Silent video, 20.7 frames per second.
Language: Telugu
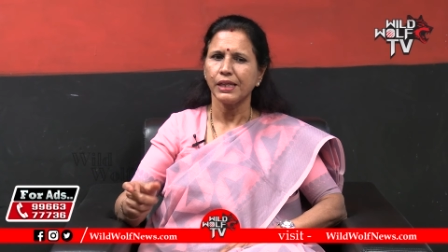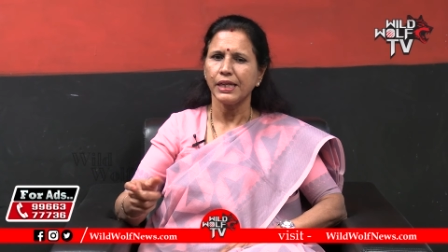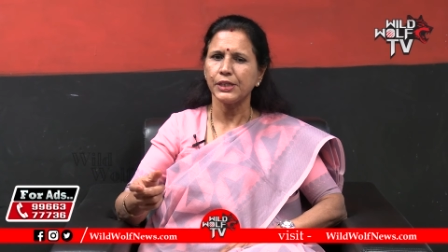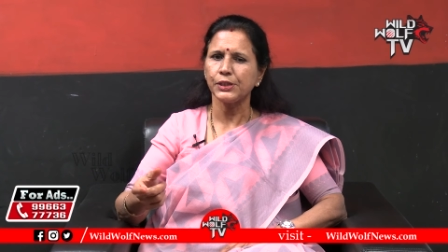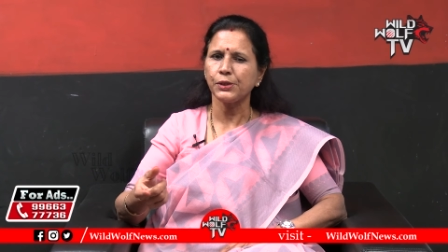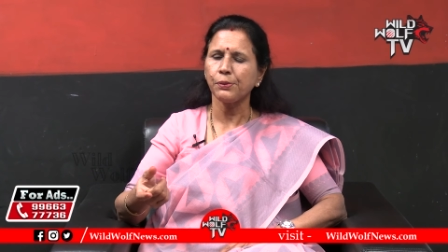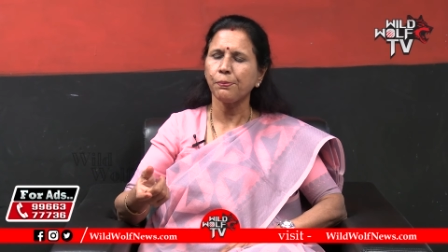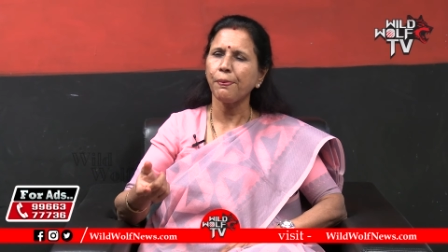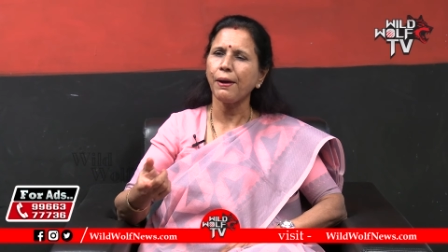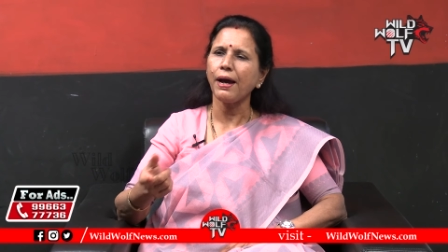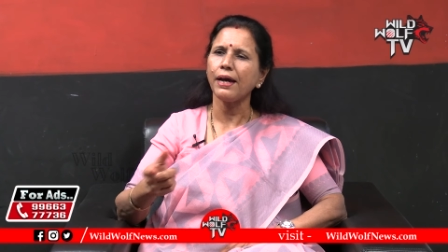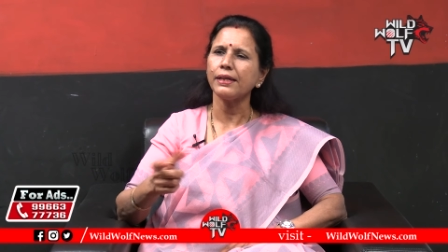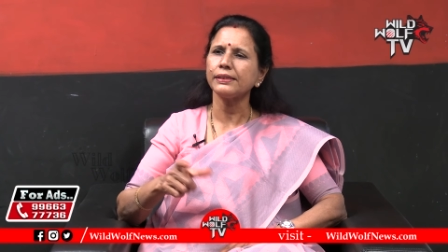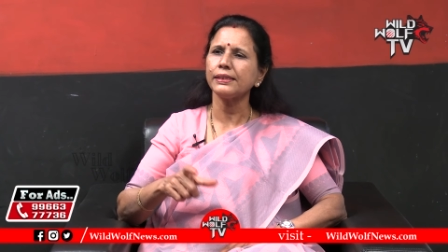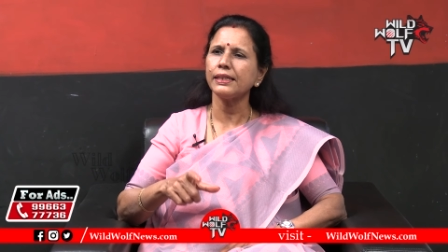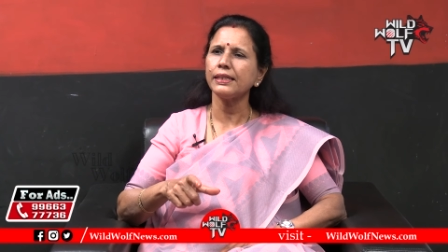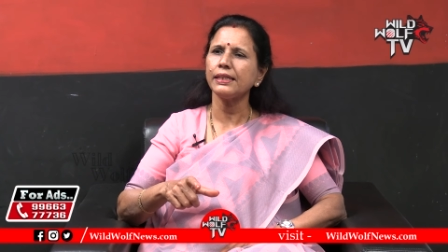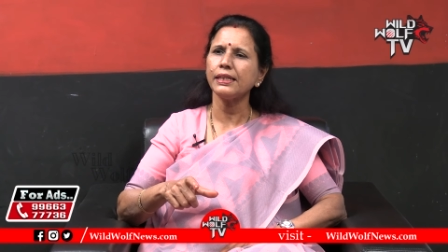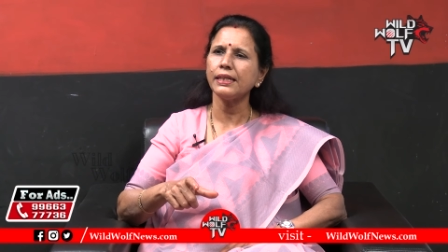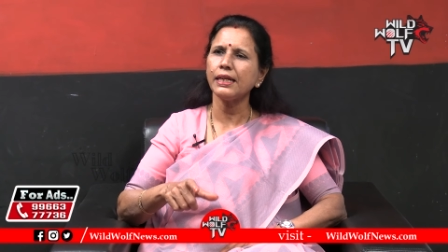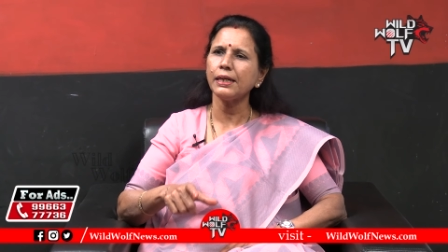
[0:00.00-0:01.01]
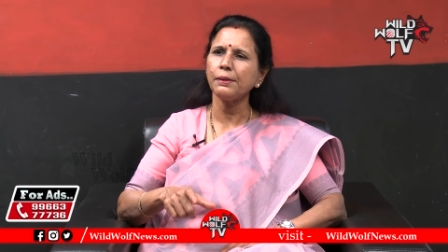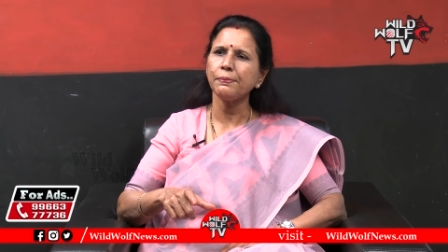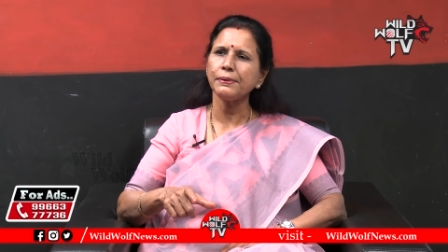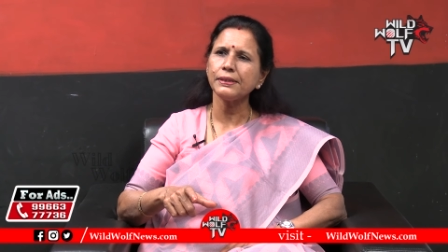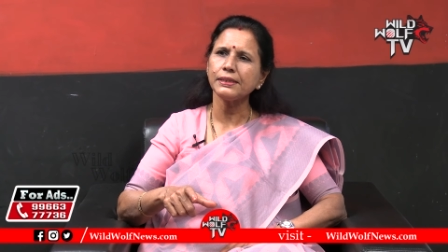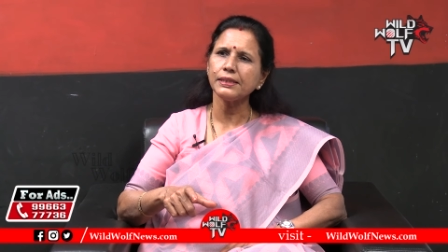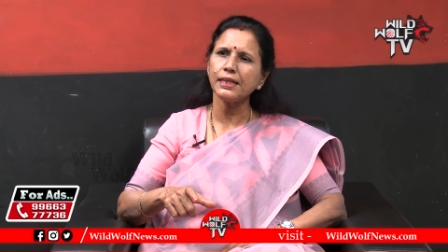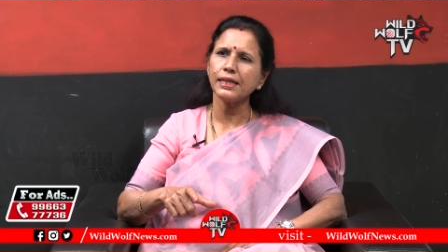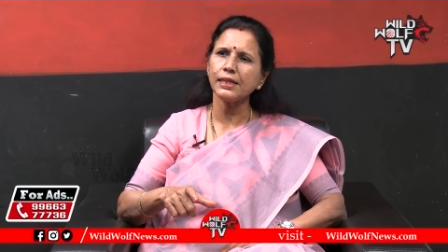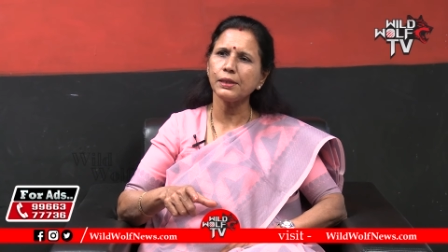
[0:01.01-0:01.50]
ఇటు పార్టీని
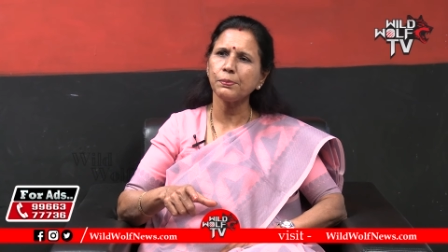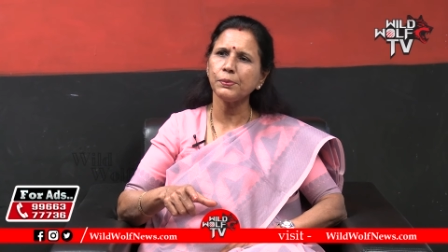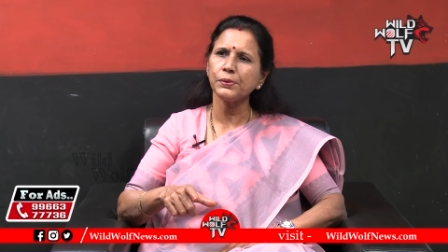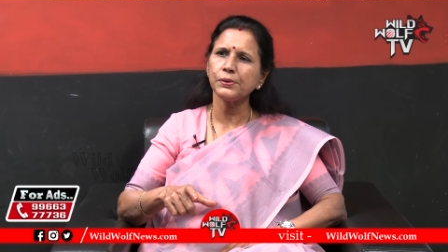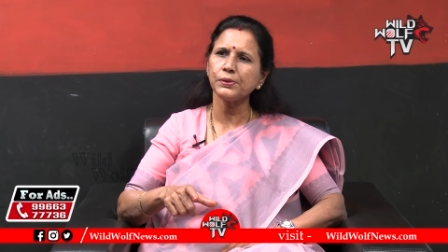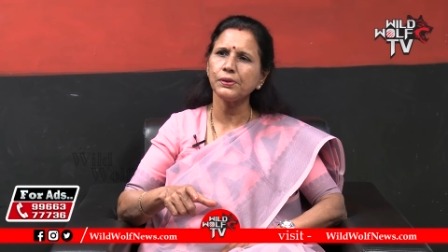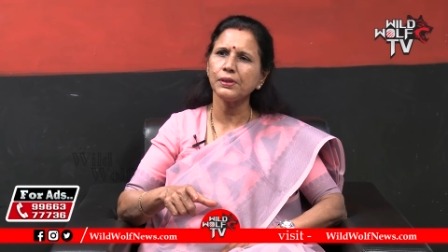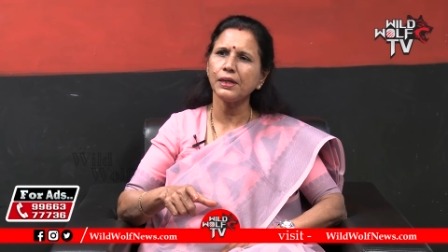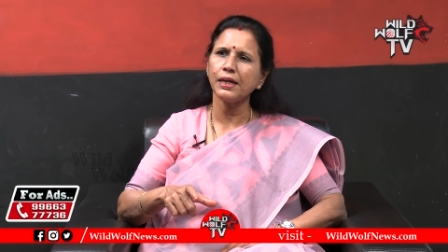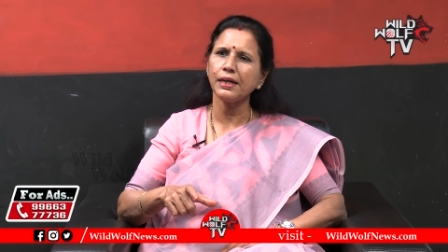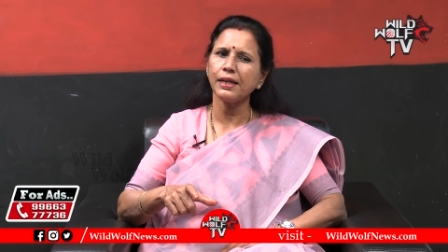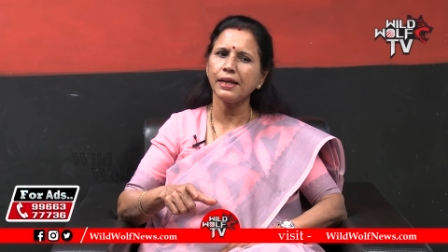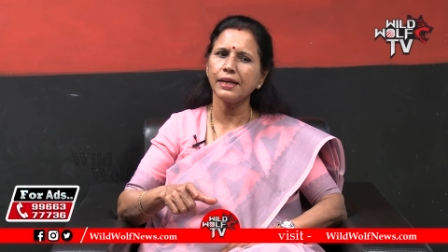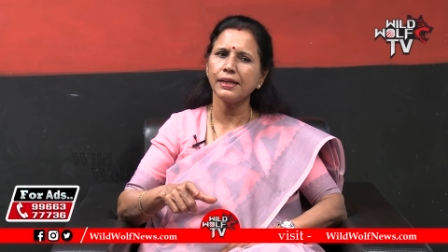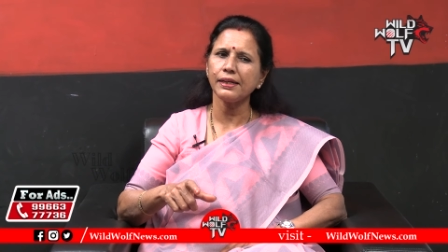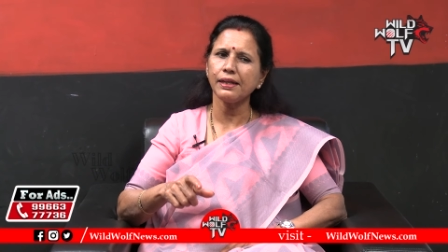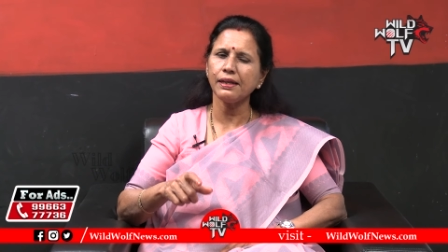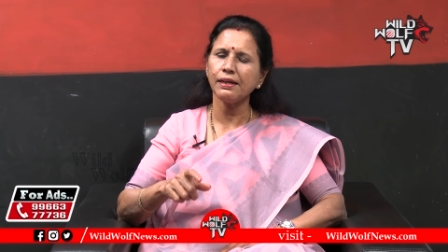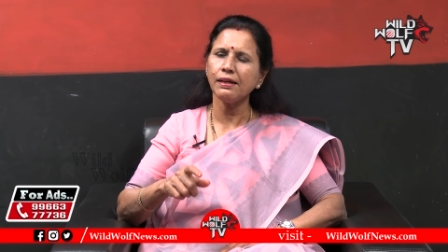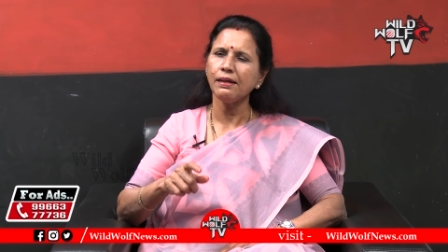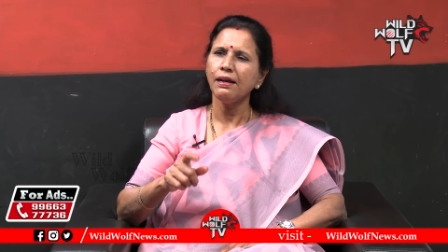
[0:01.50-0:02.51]
నడిపించలేకపోతున్నాడు ఆయన